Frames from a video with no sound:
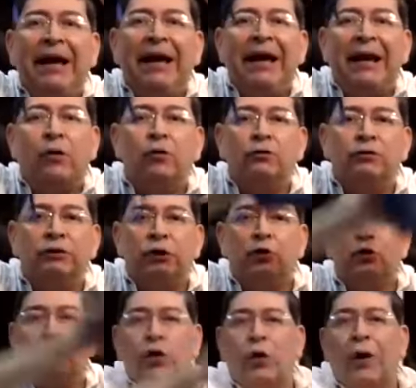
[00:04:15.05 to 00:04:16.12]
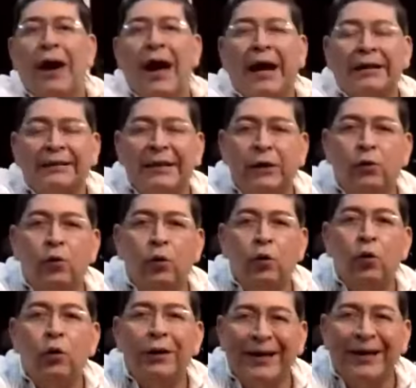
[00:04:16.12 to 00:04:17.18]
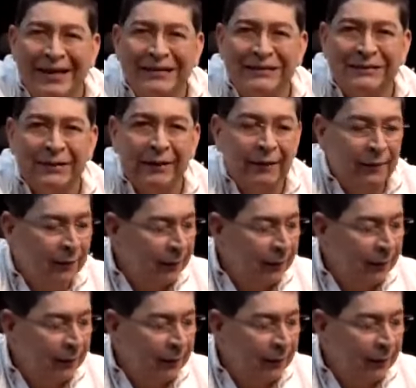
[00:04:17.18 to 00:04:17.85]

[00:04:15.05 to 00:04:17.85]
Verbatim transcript: es la Constitución, artículo 15.